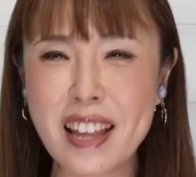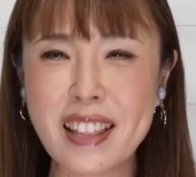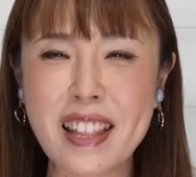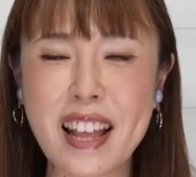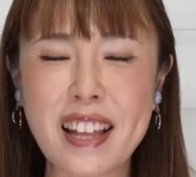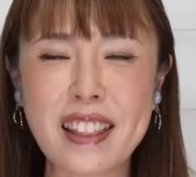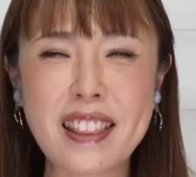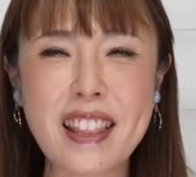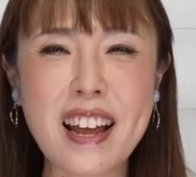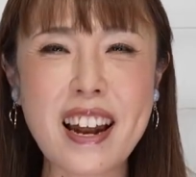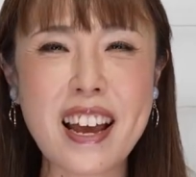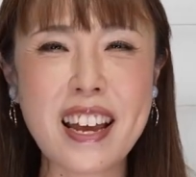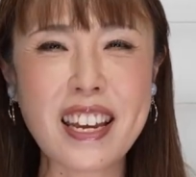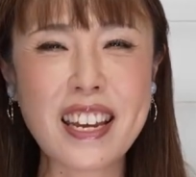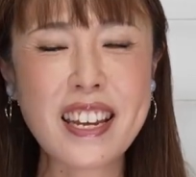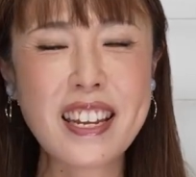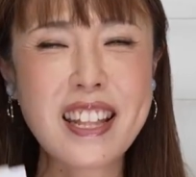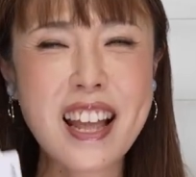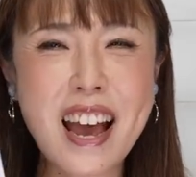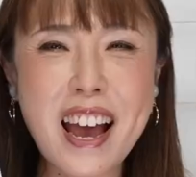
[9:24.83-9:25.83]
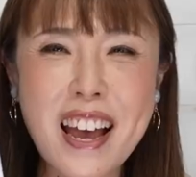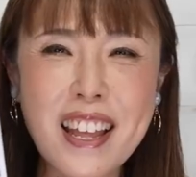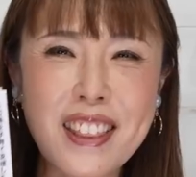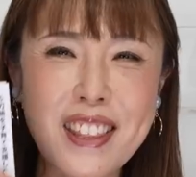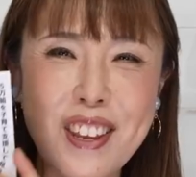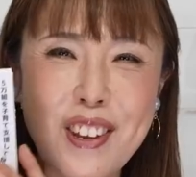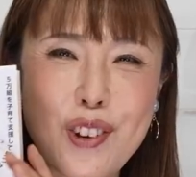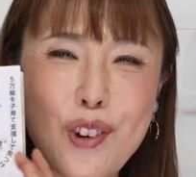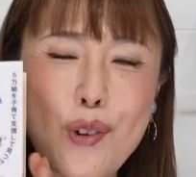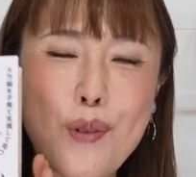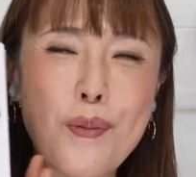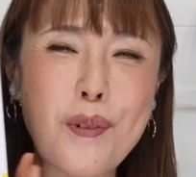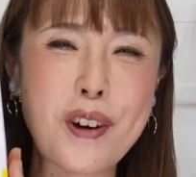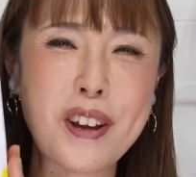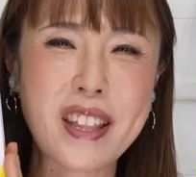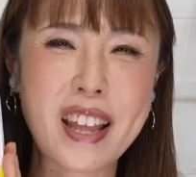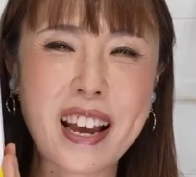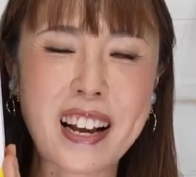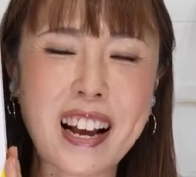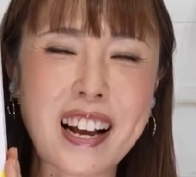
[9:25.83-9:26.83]
なったらいいなっていう思
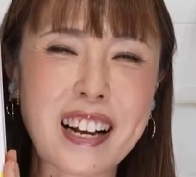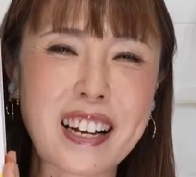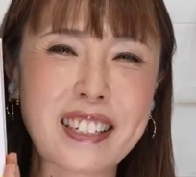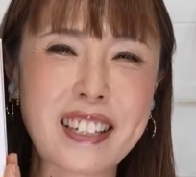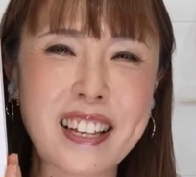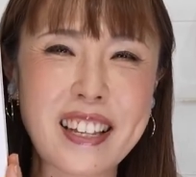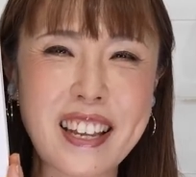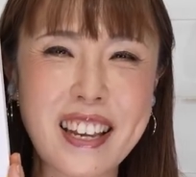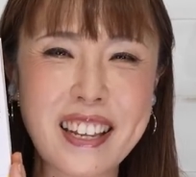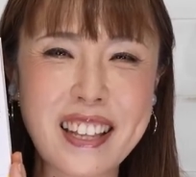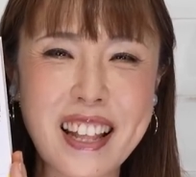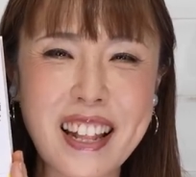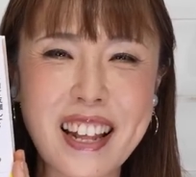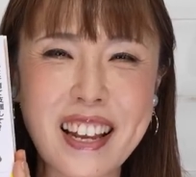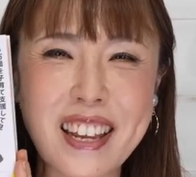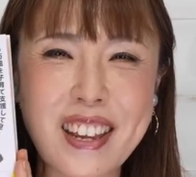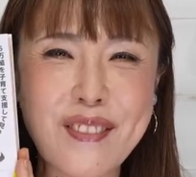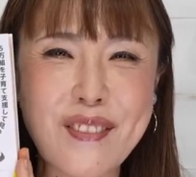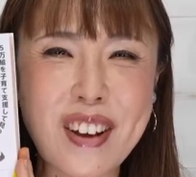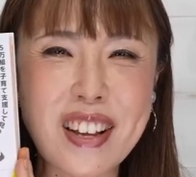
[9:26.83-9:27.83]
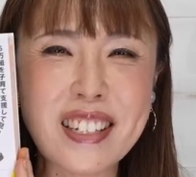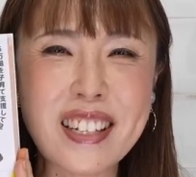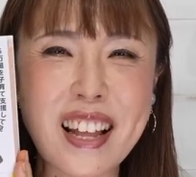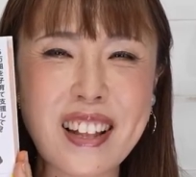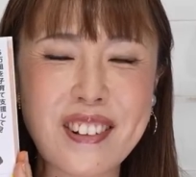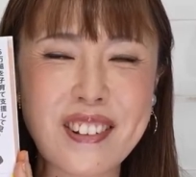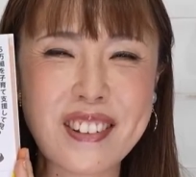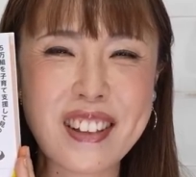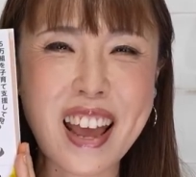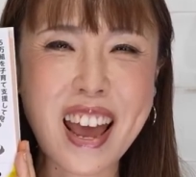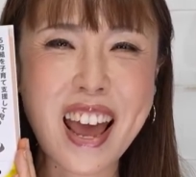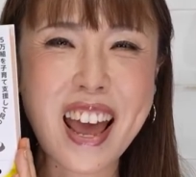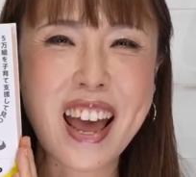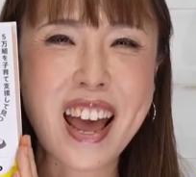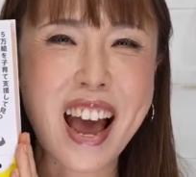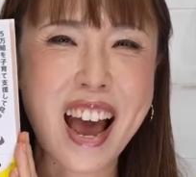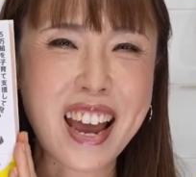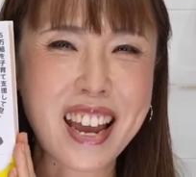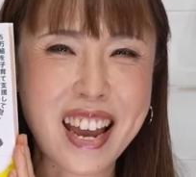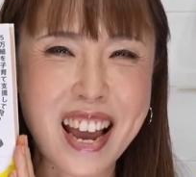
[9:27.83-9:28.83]
いで書かせせていただきましたので、
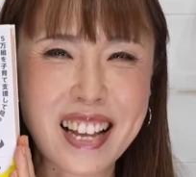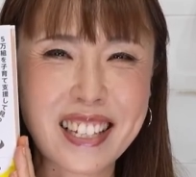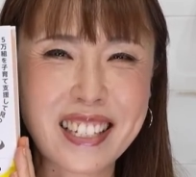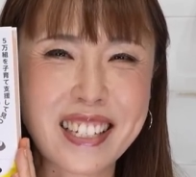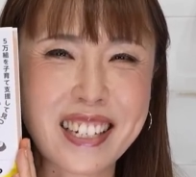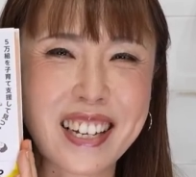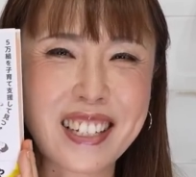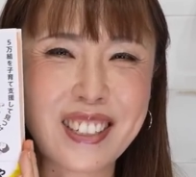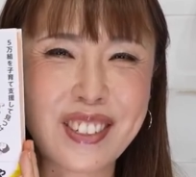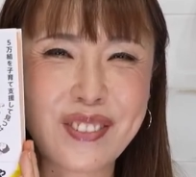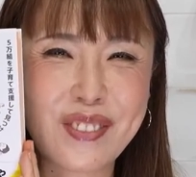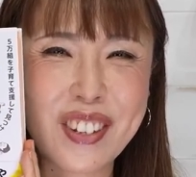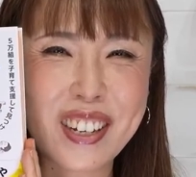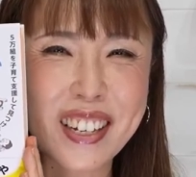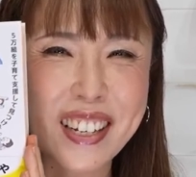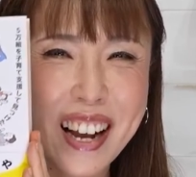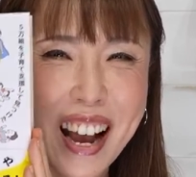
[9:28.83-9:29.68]
はい、8月3日